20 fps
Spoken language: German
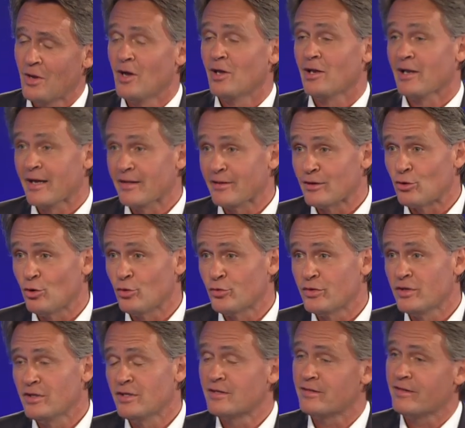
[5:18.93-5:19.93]
Leider
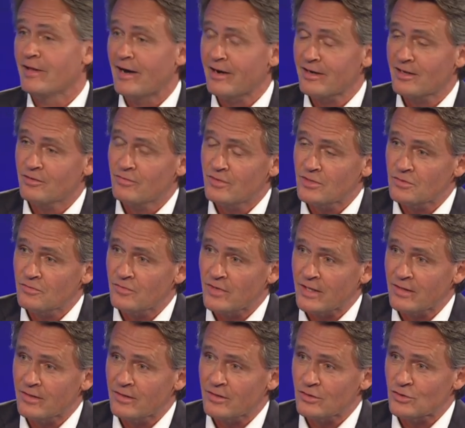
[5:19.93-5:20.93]
konnte nicht nachgewiesen
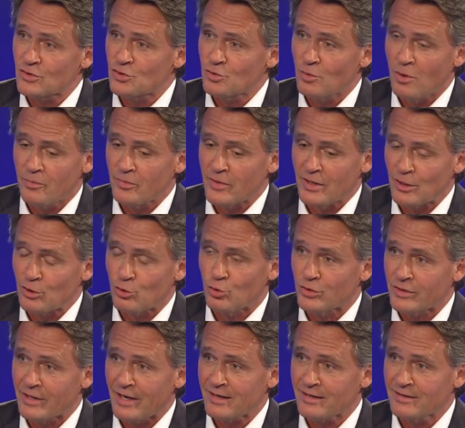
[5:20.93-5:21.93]
werden, dass es überhaupt einen
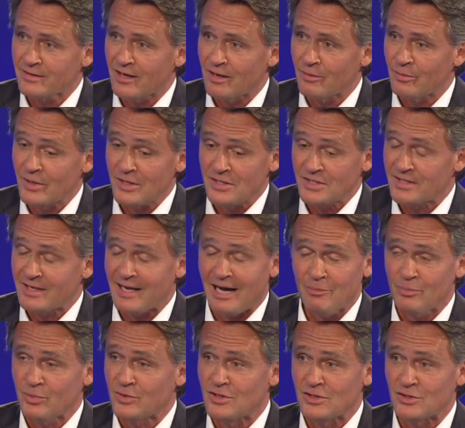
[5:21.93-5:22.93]
Kontakt gab. Es
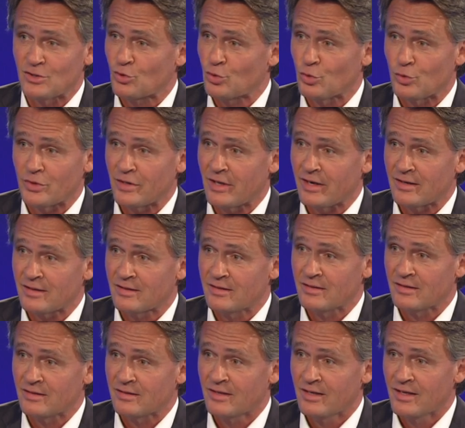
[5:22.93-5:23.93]
gab diesen Kontakt
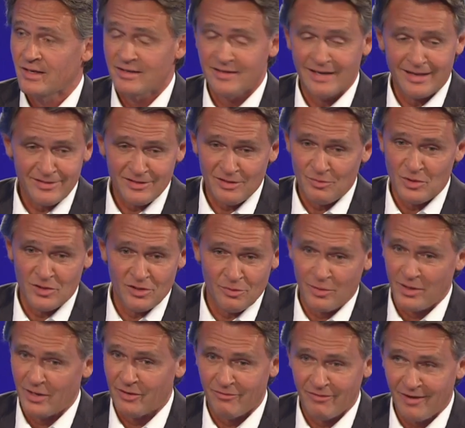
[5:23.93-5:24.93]
nicht. Ich hatte mit dem
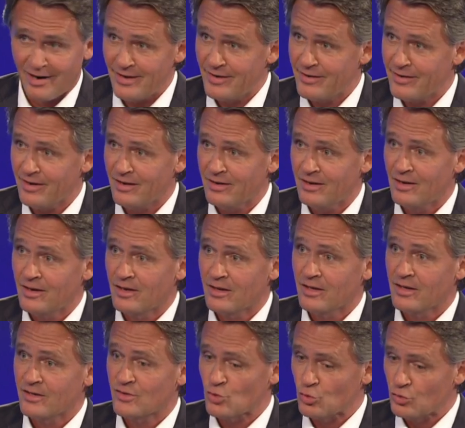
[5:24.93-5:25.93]
Herrn Wallner
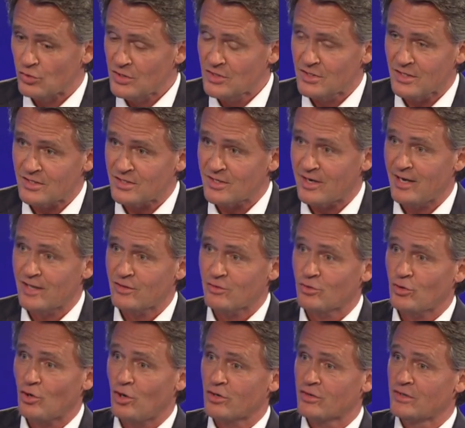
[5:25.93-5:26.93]
zu dieser Zeit
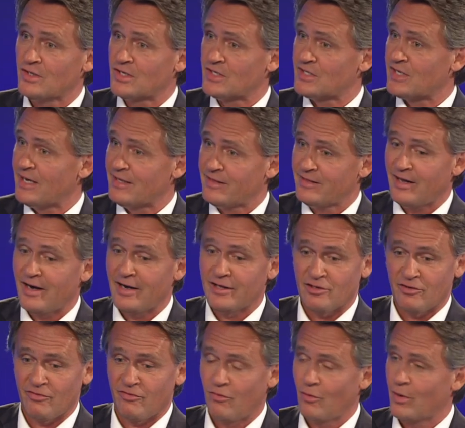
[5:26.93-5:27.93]
und auch nicht zeitnahe
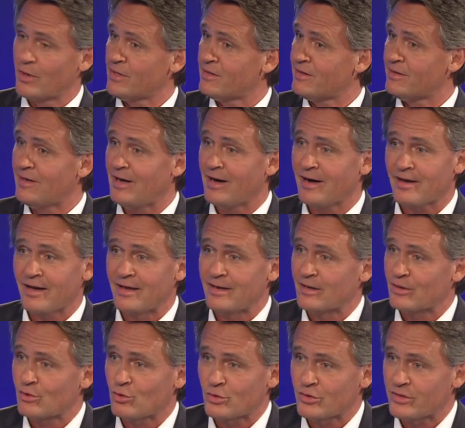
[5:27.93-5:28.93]
davor oder danach
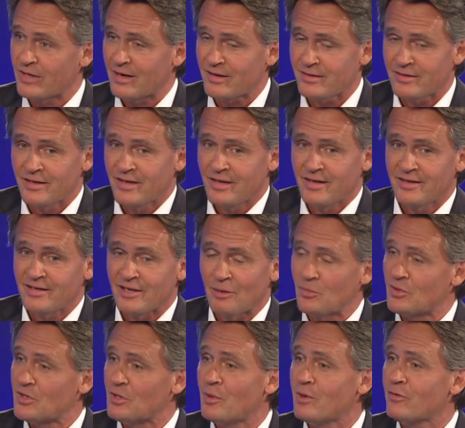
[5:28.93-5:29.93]
einen Kontakt. Ich habe
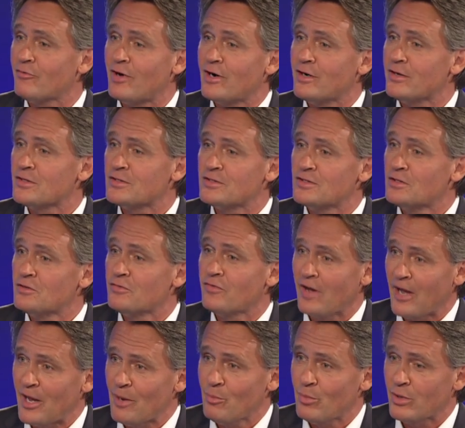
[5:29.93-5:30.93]
mit dem Herrn Wallner das nicht
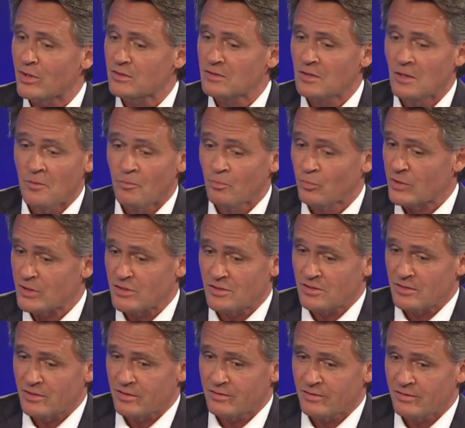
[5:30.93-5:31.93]
vereinbart.
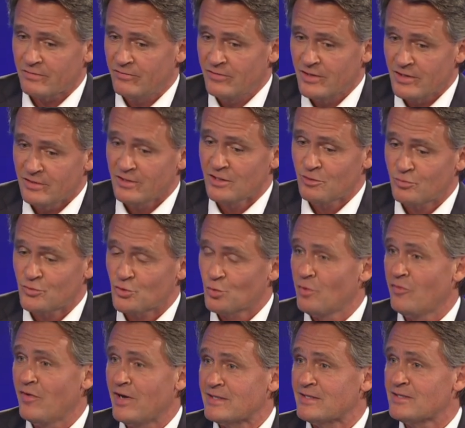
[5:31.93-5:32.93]
Das wird nicht zu
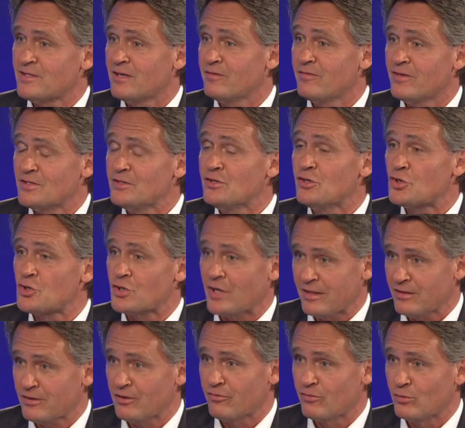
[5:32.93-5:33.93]
beweisen sein, weil es nicht
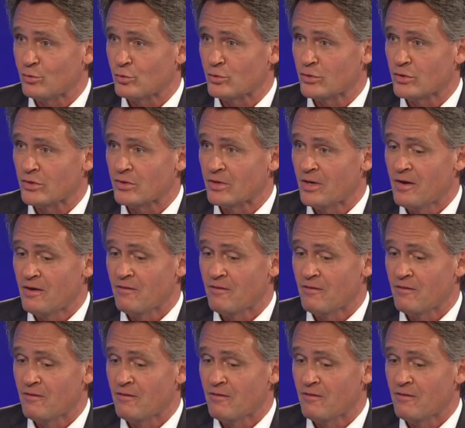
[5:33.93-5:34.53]
stattgefunden hat.